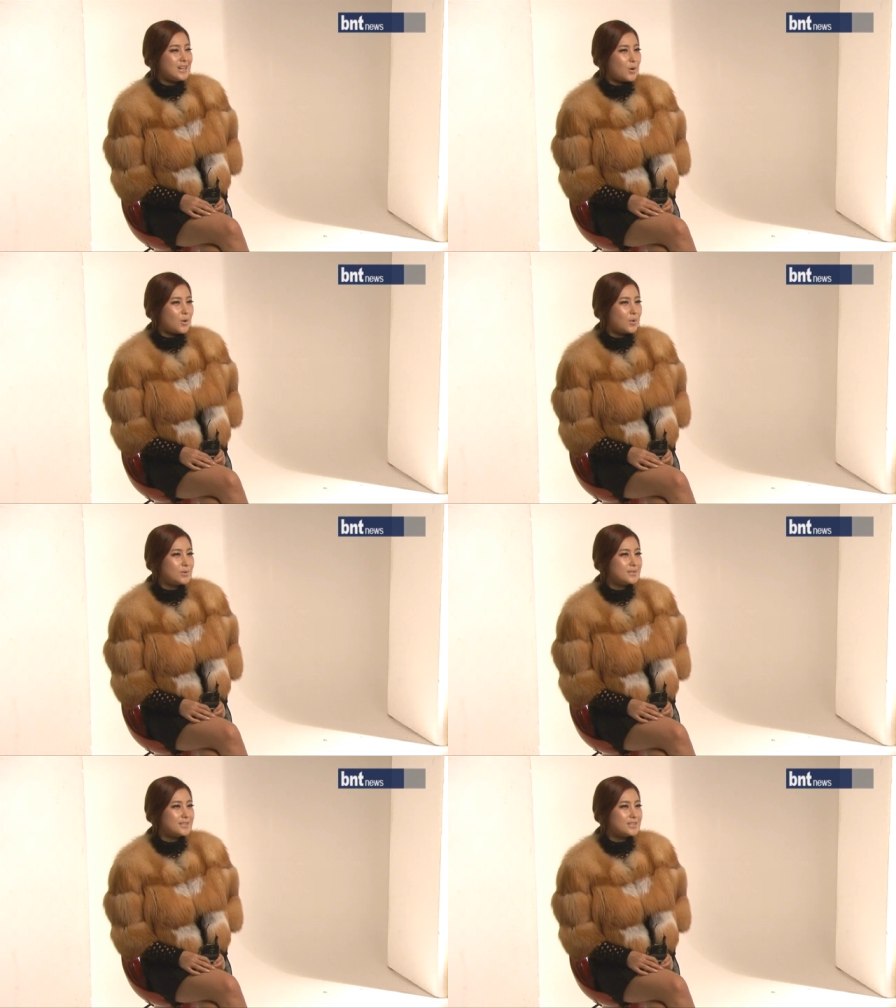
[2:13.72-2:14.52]

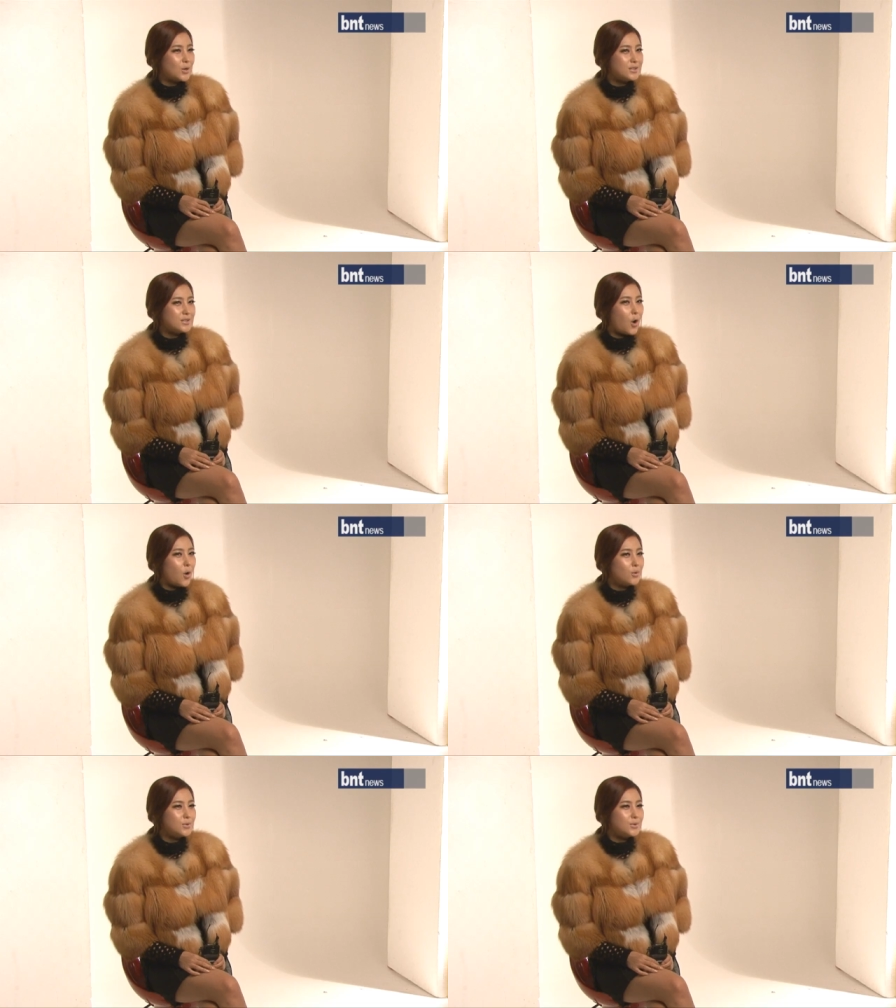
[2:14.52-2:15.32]
어, 저는
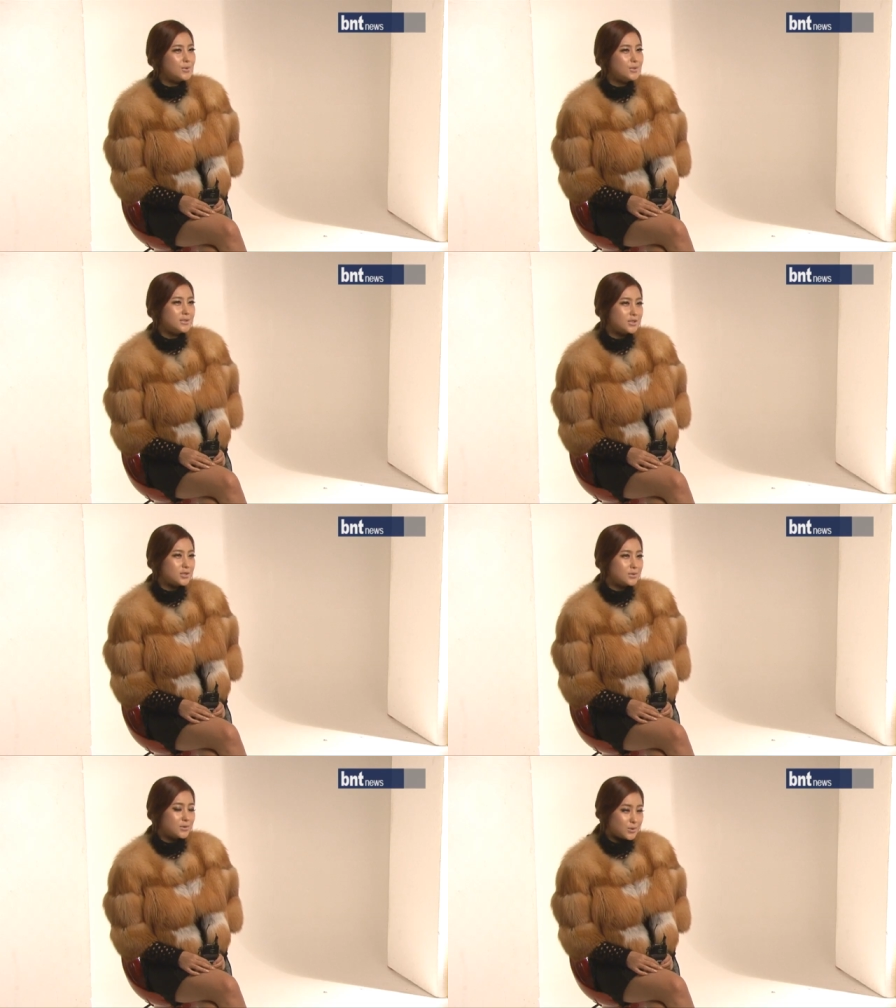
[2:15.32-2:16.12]
거울을
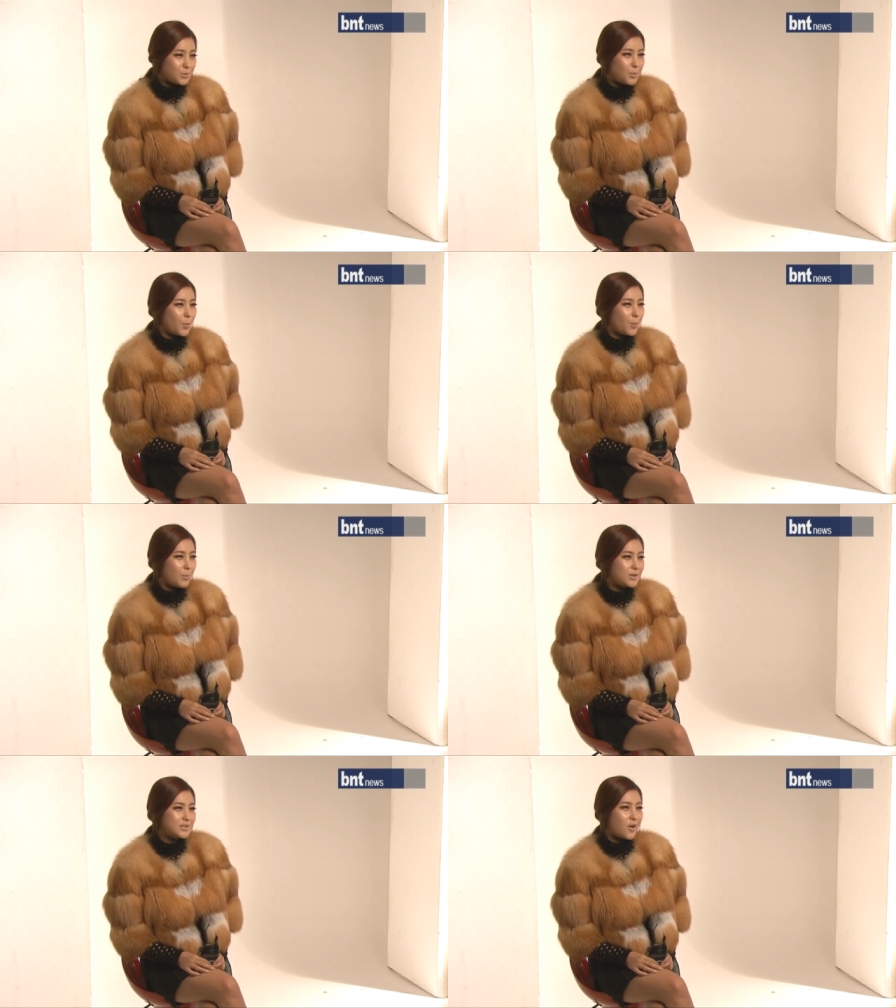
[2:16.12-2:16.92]

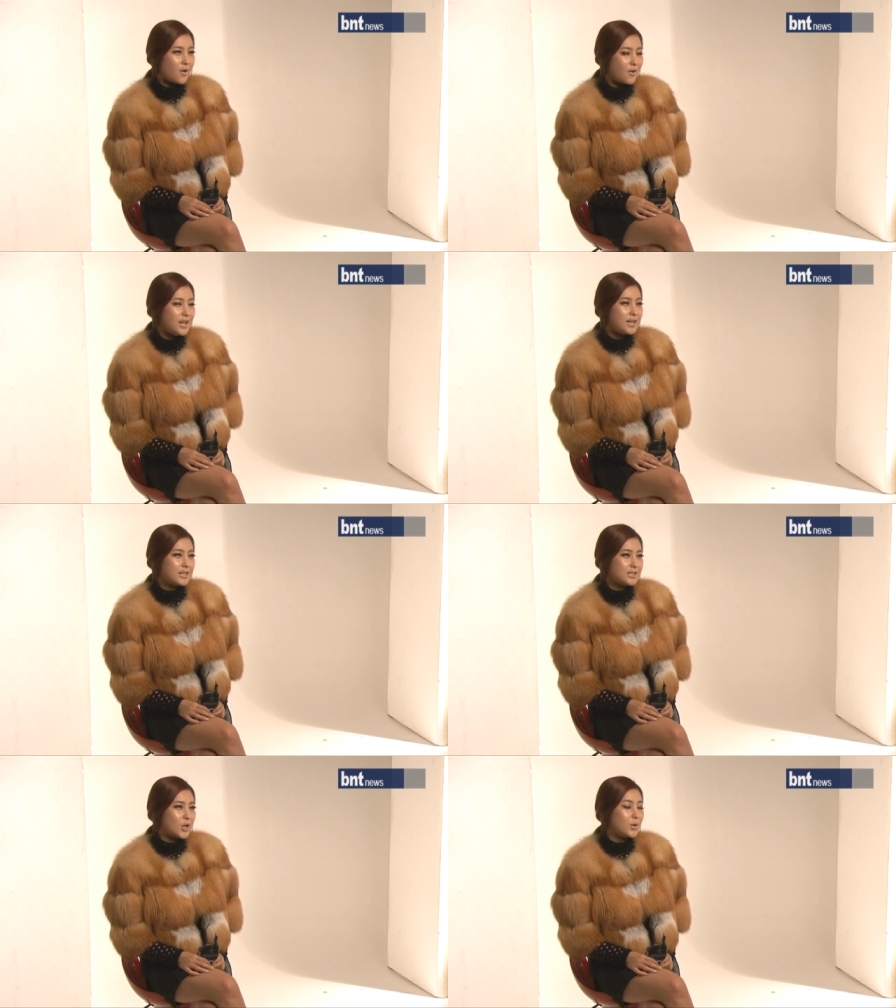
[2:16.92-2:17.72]
보면서
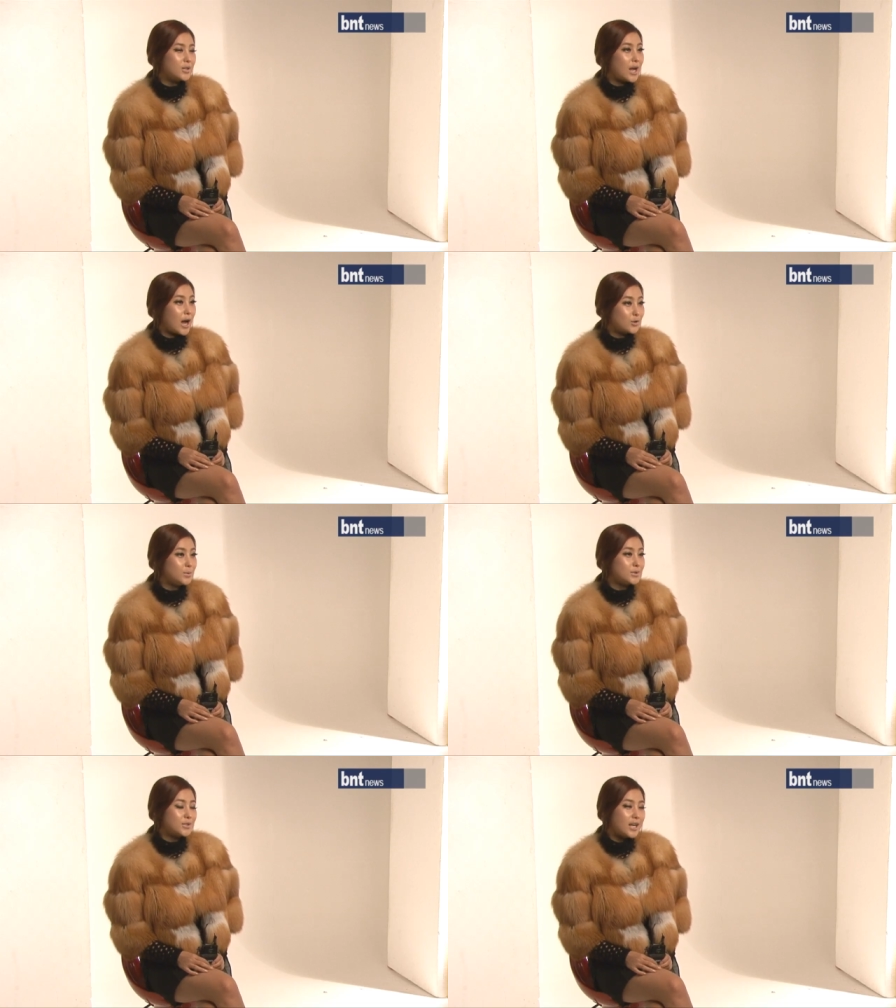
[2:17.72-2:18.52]
그냥 저를
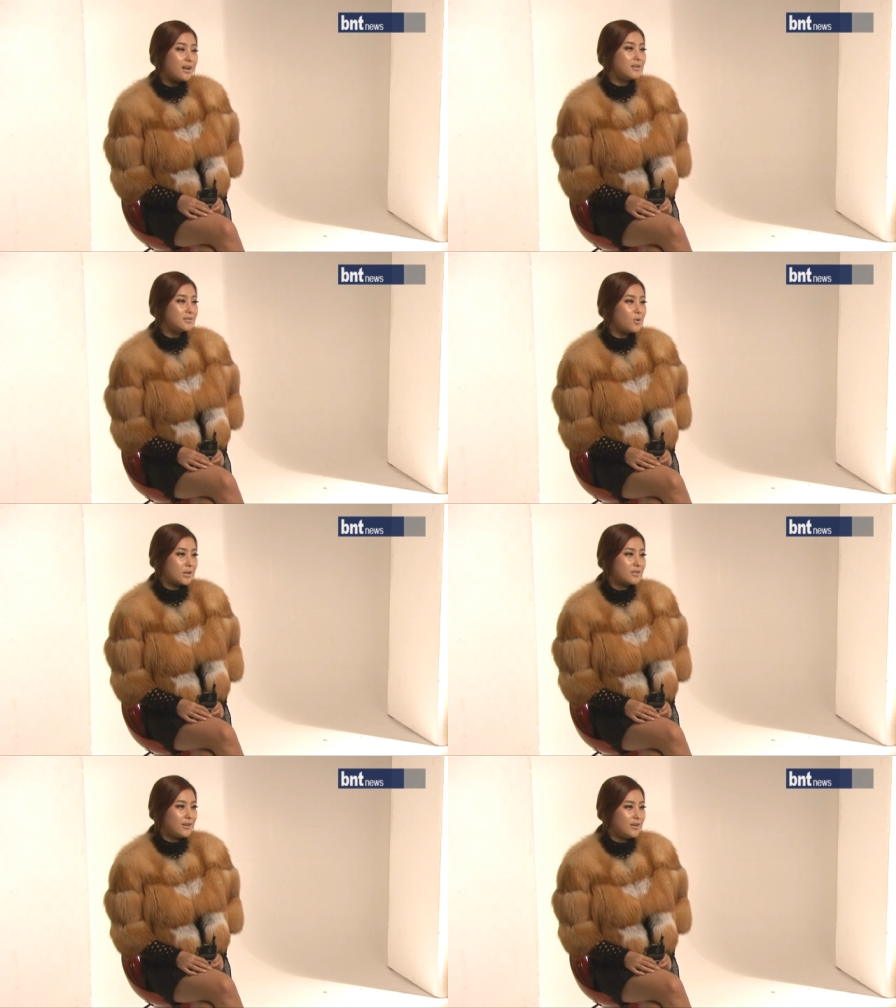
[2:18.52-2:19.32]
가꾸면서 살아가는 것
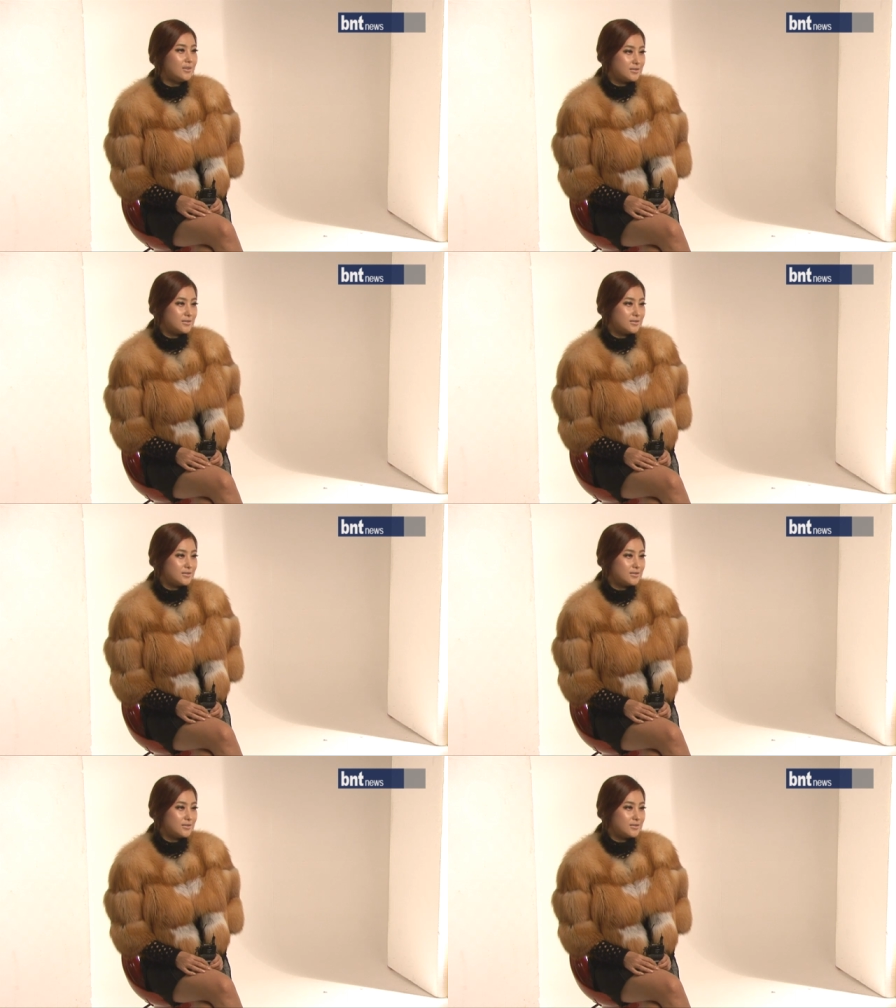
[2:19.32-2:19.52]
같아요.